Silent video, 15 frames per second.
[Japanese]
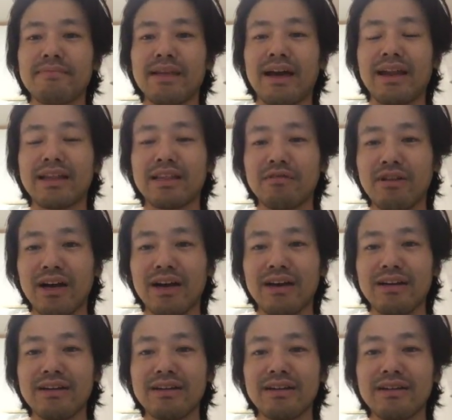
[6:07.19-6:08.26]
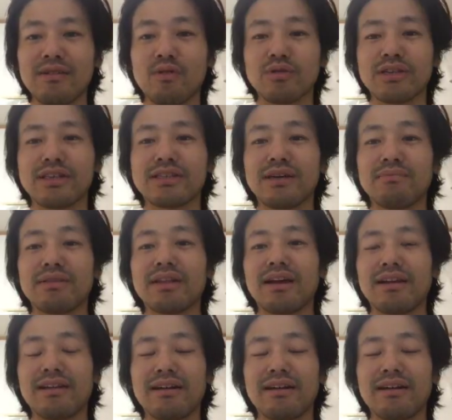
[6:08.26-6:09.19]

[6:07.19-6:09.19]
あなたは神崎さんみたい